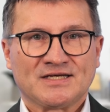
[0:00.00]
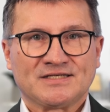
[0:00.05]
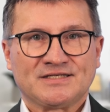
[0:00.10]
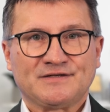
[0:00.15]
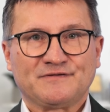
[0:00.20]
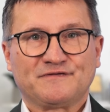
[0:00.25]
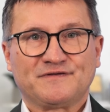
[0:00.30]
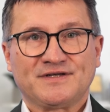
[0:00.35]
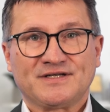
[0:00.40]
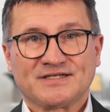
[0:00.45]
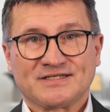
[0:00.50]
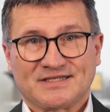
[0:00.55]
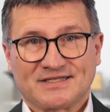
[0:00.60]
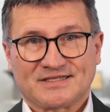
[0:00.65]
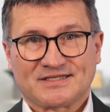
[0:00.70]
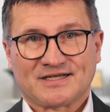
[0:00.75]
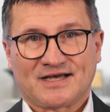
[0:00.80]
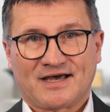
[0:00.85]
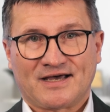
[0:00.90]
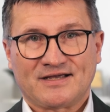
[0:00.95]
Die vielen
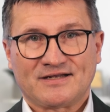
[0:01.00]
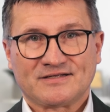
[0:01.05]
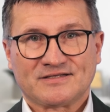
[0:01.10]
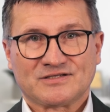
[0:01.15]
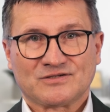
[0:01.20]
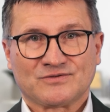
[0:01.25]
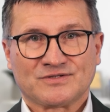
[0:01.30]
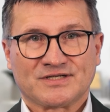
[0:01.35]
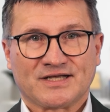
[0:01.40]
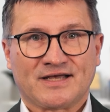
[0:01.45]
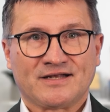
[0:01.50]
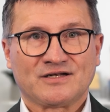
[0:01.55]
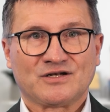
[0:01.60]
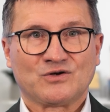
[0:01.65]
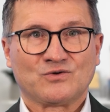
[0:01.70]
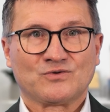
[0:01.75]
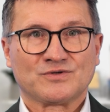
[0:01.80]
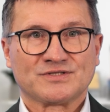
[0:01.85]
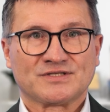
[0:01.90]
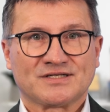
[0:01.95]
Details und
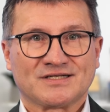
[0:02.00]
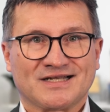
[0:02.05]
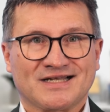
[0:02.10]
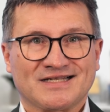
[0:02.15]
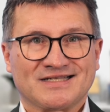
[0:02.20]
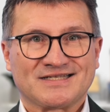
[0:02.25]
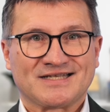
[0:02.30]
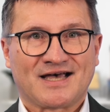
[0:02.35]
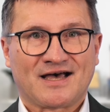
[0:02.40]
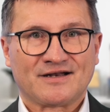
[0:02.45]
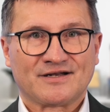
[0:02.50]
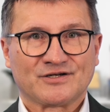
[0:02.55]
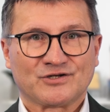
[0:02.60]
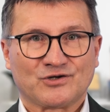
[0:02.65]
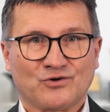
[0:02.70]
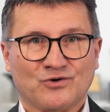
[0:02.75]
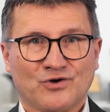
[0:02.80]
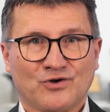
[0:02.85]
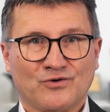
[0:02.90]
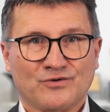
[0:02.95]
endlosen
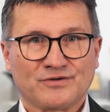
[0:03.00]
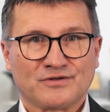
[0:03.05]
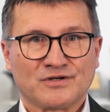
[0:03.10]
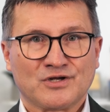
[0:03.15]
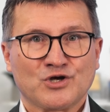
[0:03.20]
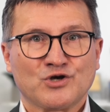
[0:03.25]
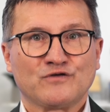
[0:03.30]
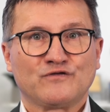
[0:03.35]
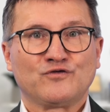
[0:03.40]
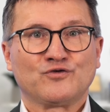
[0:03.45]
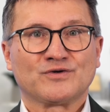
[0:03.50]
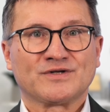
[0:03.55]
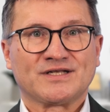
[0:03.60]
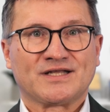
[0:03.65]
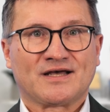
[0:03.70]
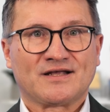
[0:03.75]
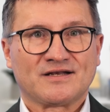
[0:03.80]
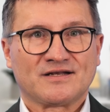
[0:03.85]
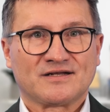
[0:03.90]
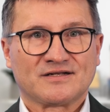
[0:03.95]
Zahlenkolonnen führen
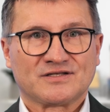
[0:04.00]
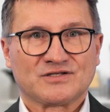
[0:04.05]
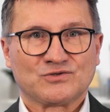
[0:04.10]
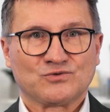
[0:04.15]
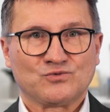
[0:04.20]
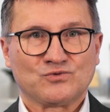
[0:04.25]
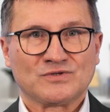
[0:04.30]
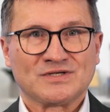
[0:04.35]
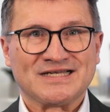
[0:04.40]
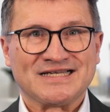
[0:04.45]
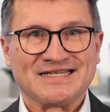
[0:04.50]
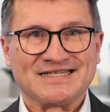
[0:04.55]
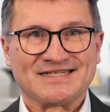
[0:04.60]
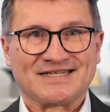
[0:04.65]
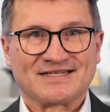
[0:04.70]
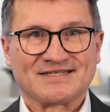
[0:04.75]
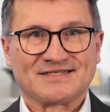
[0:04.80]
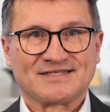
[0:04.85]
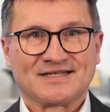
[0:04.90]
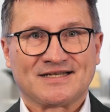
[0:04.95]
dann dazu,
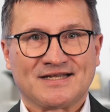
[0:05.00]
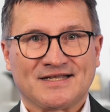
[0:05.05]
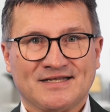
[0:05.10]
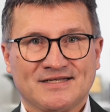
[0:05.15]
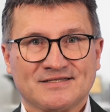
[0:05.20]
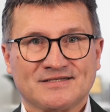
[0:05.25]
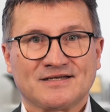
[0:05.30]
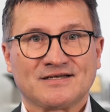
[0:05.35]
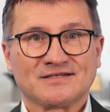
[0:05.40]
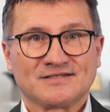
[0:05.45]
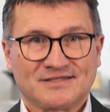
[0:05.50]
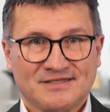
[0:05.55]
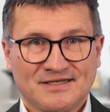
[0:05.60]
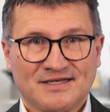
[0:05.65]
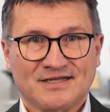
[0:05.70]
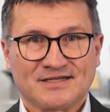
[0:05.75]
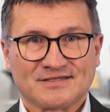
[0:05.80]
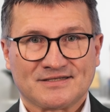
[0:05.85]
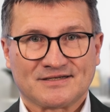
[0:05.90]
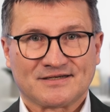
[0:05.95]
dass der Leser, die
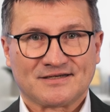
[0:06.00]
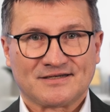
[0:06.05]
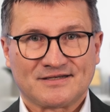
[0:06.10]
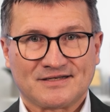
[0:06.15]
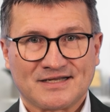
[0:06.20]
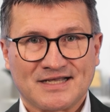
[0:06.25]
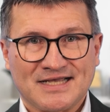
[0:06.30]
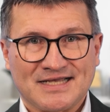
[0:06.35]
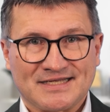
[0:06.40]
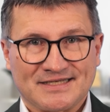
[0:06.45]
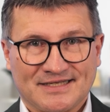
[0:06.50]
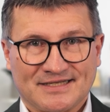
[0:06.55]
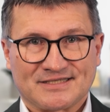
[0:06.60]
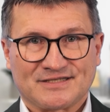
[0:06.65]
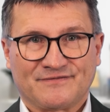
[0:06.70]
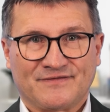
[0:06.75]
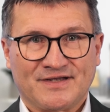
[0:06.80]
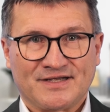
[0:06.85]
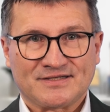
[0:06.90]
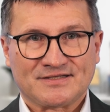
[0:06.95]
Leserin
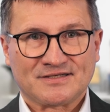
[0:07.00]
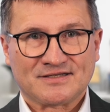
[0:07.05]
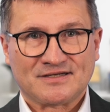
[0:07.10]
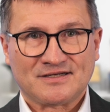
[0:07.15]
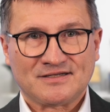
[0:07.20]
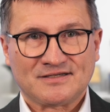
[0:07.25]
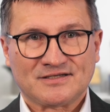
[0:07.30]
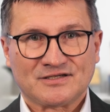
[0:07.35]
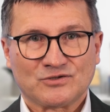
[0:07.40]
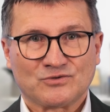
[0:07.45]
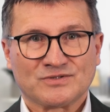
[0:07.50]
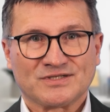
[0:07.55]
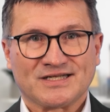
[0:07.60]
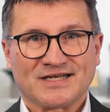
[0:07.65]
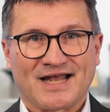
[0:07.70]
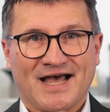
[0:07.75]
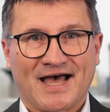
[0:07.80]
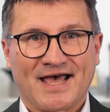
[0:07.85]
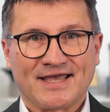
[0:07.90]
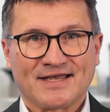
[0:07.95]
das Wesentliche und
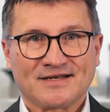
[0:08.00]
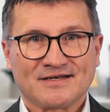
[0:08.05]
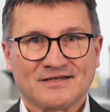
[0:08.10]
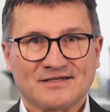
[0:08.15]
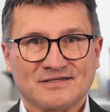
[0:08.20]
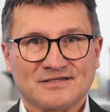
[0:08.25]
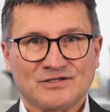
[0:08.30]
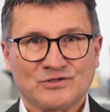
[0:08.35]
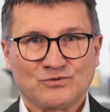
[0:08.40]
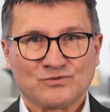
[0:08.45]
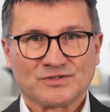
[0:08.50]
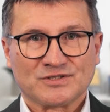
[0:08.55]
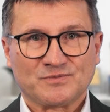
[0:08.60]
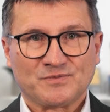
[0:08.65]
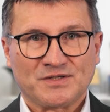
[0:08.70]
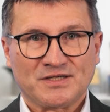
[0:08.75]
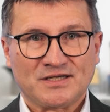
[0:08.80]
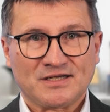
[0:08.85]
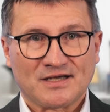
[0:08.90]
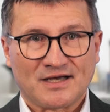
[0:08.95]
den eigentlichen
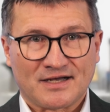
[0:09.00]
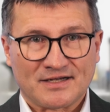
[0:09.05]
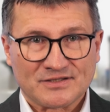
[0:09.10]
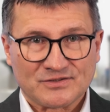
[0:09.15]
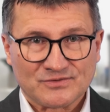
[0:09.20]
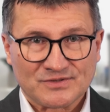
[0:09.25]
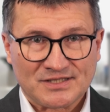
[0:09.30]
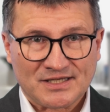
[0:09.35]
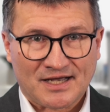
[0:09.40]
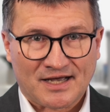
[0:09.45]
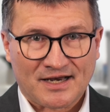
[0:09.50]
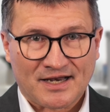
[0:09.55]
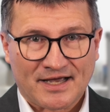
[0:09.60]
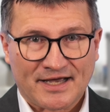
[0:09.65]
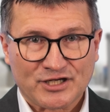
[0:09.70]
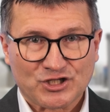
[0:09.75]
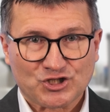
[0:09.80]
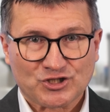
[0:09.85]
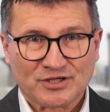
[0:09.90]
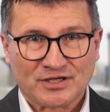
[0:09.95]
USP, also die
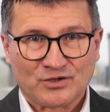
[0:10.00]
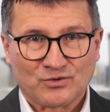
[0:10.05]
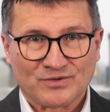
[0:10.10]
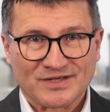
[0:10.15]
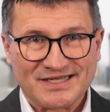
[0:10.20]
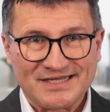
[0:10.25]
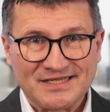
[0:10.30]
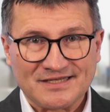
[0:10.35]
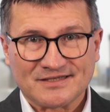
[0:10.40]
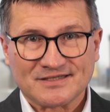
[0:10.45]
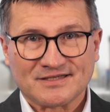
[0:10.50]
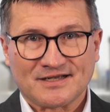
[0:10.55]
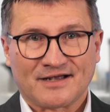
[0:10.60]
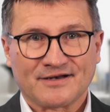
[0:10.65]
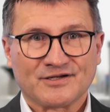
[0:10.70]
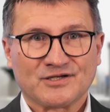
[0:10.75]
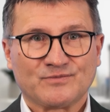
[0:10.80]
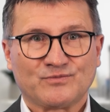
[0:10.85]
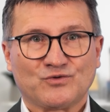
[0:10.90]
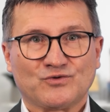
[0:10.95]
Alleinstellung ihres
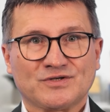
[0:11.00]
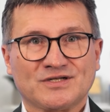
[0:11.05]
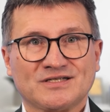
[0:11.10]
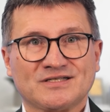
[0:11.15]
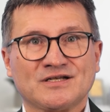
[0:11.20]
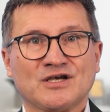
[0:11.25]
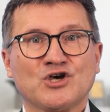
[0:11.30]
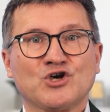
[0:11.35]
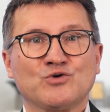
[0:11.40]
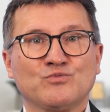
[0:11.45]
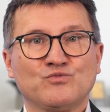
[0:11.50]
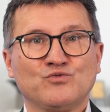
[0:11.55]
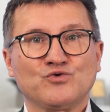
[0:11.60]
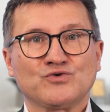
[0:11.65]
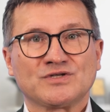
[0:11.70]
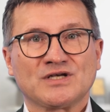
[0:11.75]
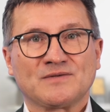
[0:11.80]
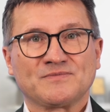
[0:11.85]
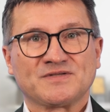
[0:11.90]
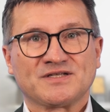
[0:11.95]
Angebotes,
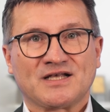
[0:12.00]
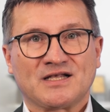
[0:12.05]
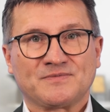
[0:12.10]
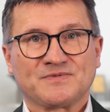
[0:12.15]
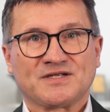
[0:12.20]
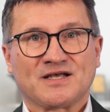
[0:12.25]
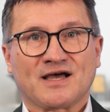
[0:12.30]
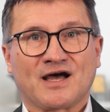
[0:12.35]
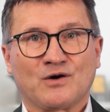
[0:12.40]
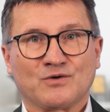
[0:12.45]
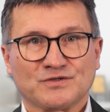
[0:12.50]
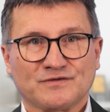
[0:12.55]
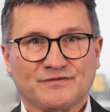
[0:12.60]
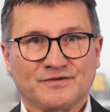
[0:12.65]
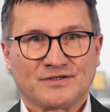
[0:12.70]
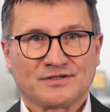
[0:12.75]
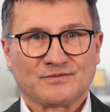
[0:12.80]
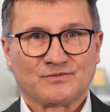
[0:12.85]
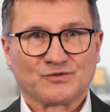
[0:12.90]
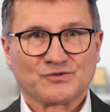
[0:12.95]
mühsam selbst
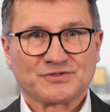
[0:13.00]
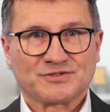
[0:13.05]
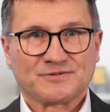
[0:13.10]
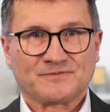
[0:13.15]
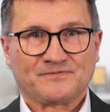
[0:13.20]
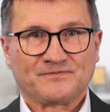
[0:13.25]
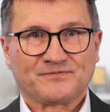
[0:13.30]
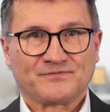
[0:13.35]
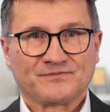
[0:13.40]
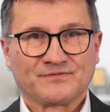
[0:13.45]
herausfinden muss.